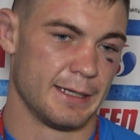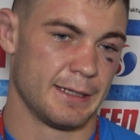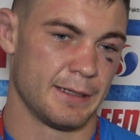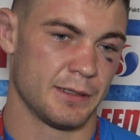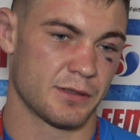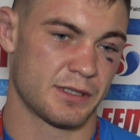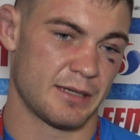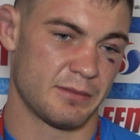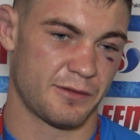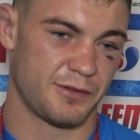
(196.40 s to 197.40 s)
E,
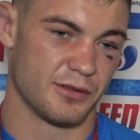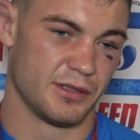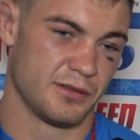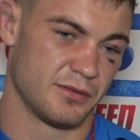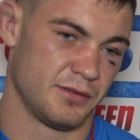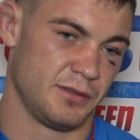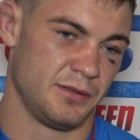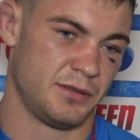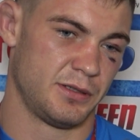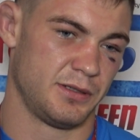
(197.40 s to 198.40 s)
zostałem trafiony, no
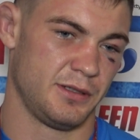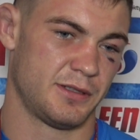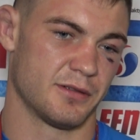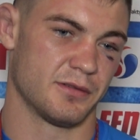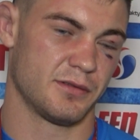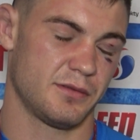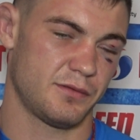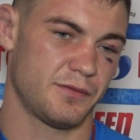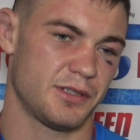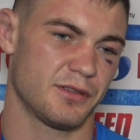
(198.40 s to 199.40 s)
i, i co? No,
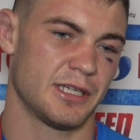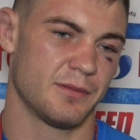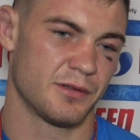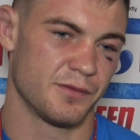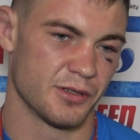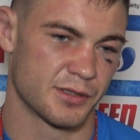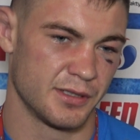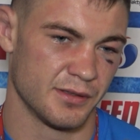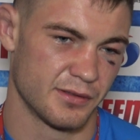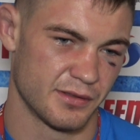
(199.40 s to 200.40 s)
wyciągniemy te
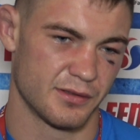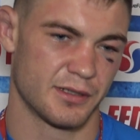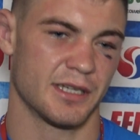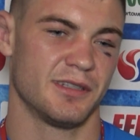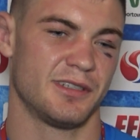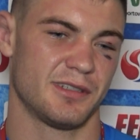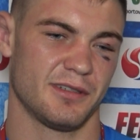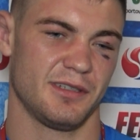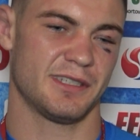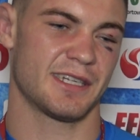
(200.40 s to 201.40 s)
wnioski. Kiedyś
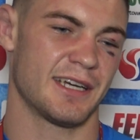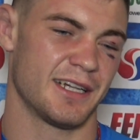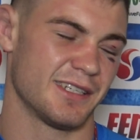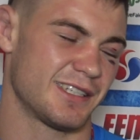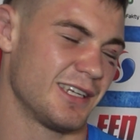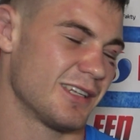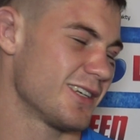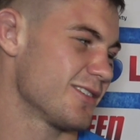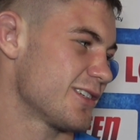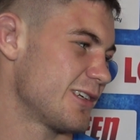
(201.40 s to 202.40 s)
Izraela Desania
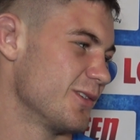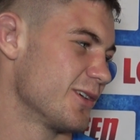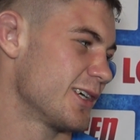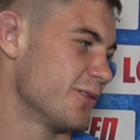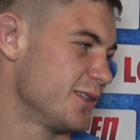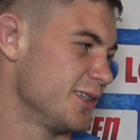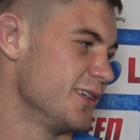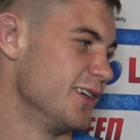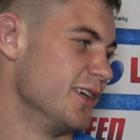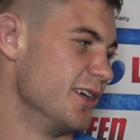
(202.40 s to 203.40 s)
też dostał knockout
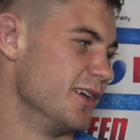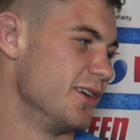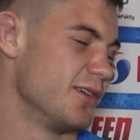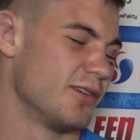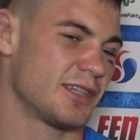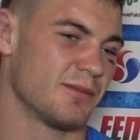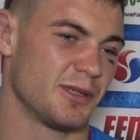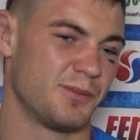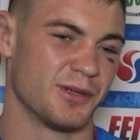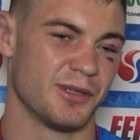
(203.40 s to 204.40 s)
i od
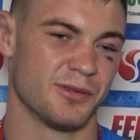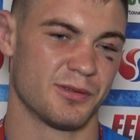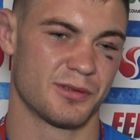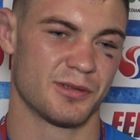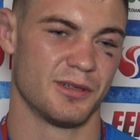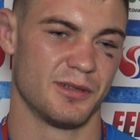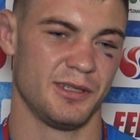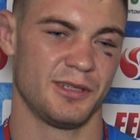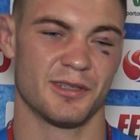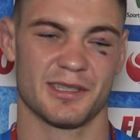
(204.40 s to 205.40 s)
tamtej pory już
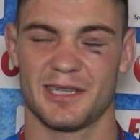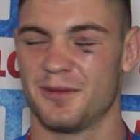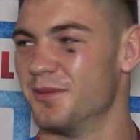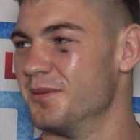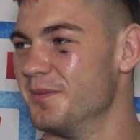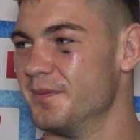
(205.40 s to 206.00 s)
nikt go nie trafił.